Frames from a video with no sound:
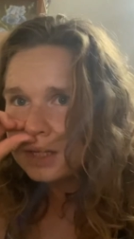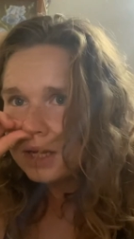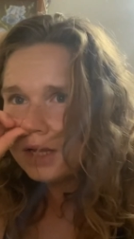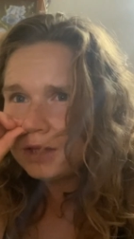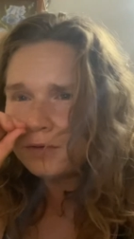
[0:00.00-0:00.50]

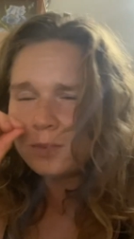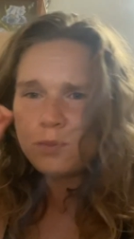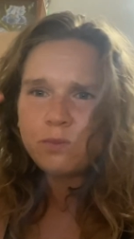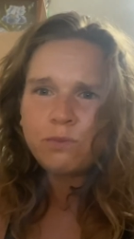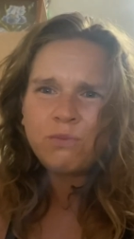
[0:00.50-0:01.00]
Для этого
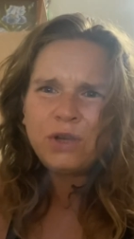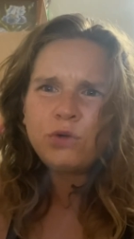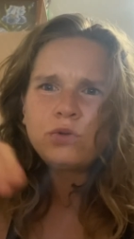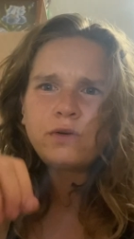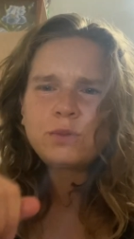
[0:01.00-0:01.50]

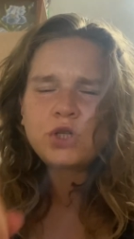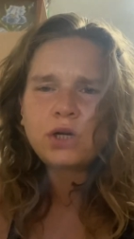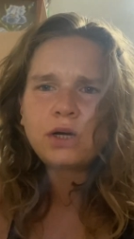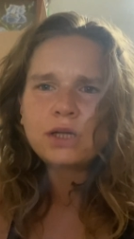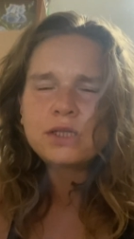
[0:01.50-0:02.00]
периода вообще
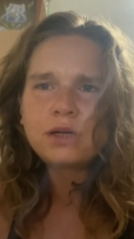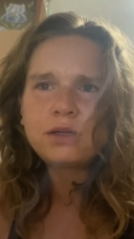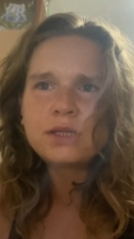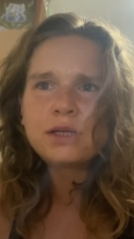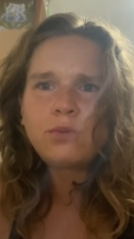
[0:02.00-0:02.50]

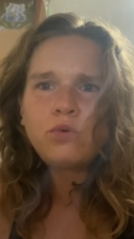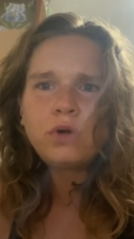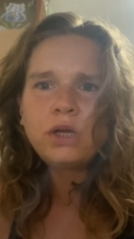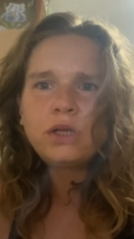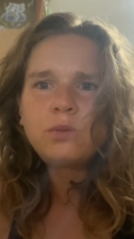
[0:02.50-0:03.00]
характерные
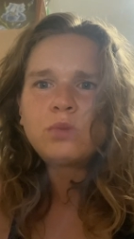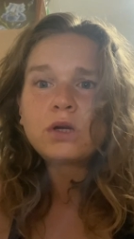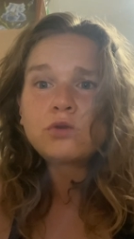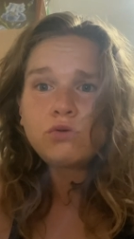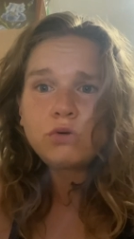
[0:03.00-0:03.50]
запоры и
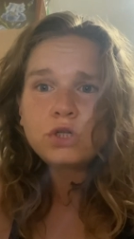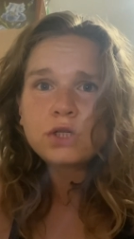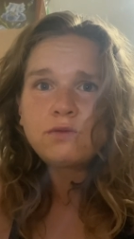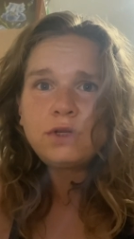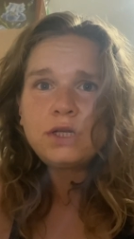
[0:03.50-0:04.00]
пердеж,
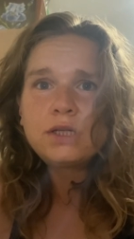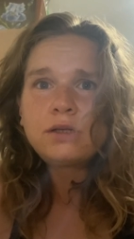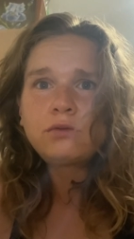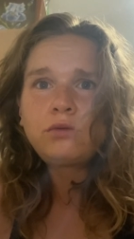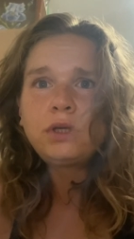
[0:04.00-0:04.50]

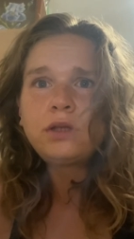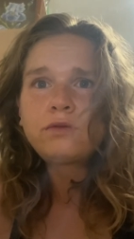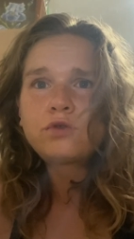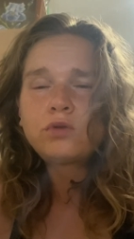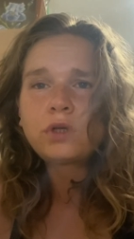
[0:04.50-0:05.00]
извините, но это
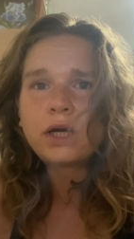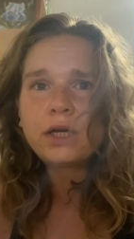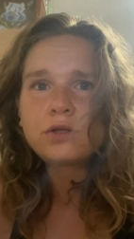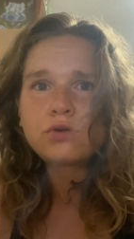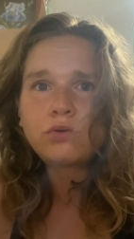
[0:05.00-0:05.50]
все
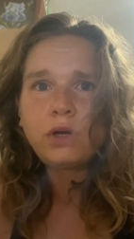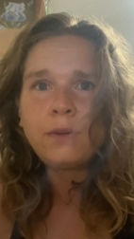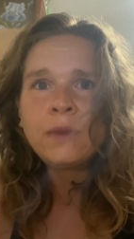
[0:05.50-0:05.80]
такая история.